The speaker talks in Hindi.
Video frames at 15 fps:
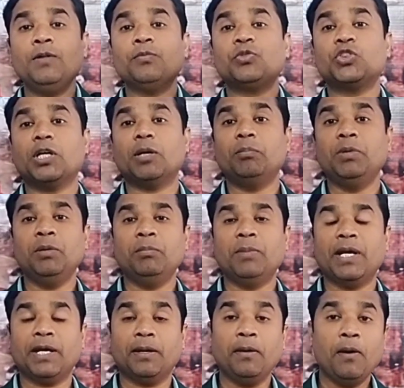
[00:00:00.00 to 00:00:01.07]
तभी
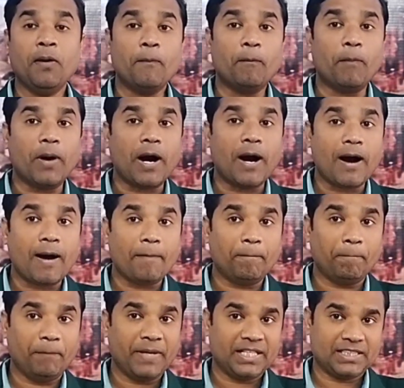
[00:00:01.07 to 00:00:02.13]
मैं पाप
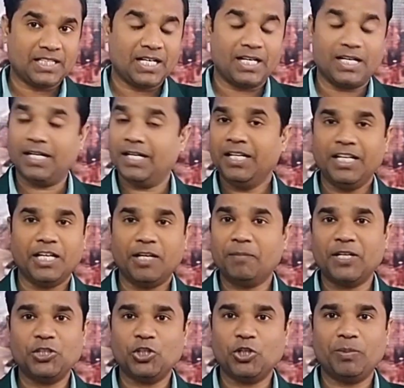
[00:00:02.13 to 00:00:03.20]
में था हे भाई
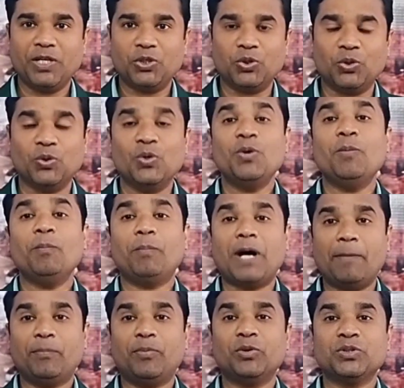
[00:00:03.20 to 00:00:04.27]
और बहनों
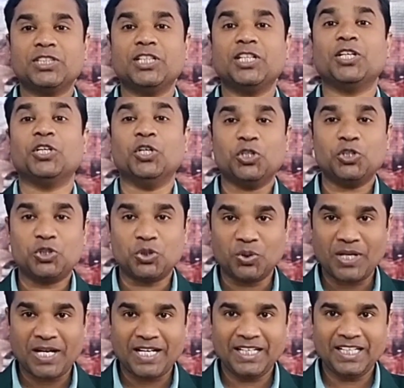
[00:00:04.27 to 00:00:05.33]
पापों से
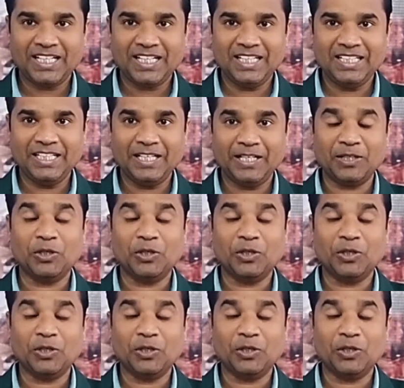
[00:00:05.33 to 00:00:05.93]
छुड़ाने के लिए